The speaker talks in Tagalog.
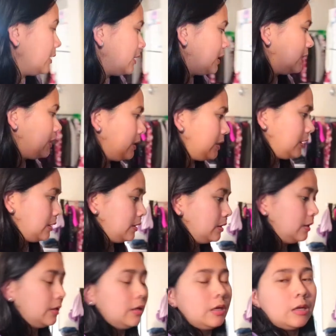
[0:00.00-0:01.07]
E di,
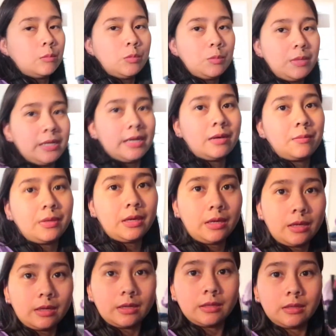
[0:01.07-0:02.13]
bumili
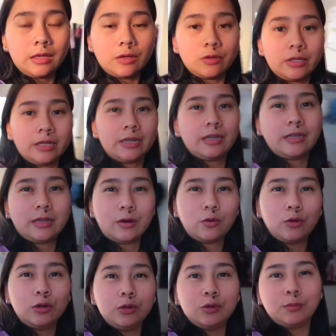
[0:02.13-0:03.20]
kami. Hindi ko na rin
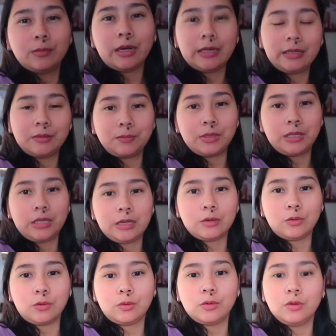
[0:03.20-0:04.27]
na-haul yung mga nabili
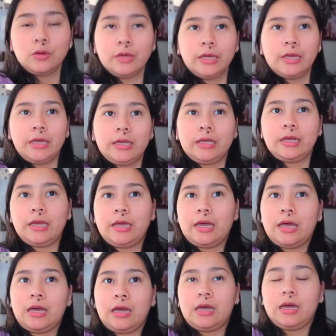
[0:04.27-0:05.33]
ko.
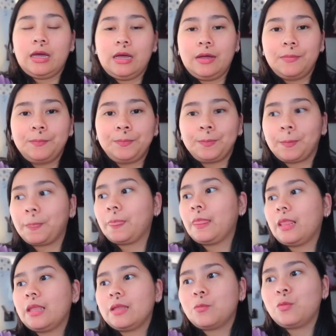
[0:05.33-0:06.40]
Kaya,
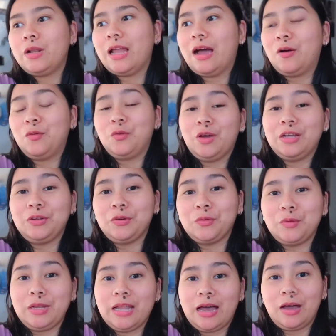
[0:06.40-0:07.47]
wala akong ano,
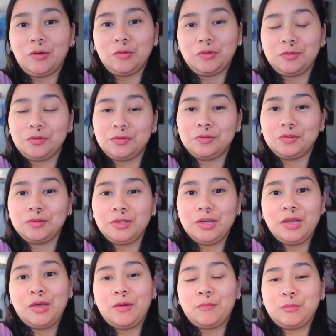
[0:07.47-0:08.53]
wala akong
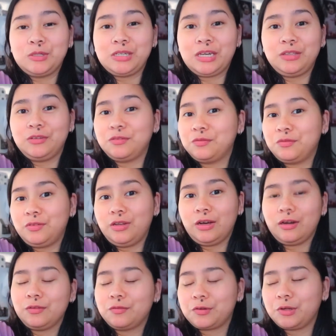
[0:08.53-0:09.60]
masyadong
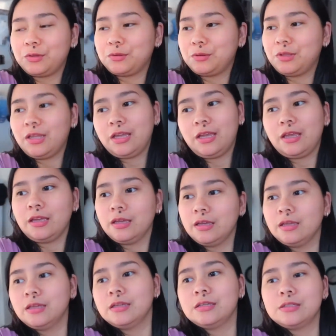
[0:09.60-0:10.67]
vlog for today.
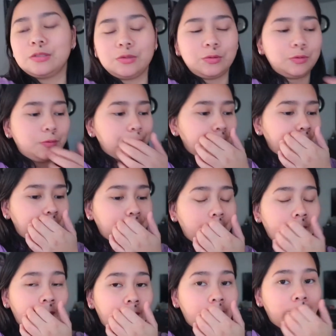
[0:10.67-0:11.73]
So,
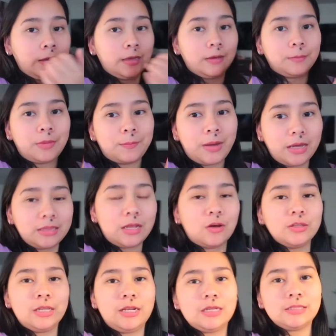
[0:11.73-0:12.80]
papakita
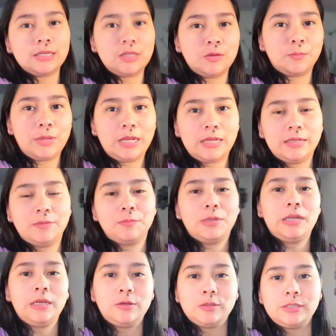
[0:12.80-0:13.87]
ko na lang sa inyo pala yung
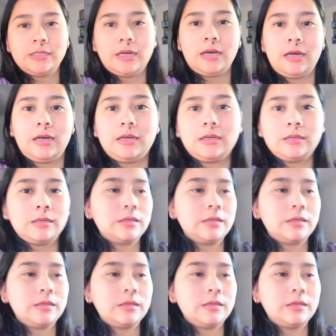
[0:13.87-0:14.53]
nabili ko sa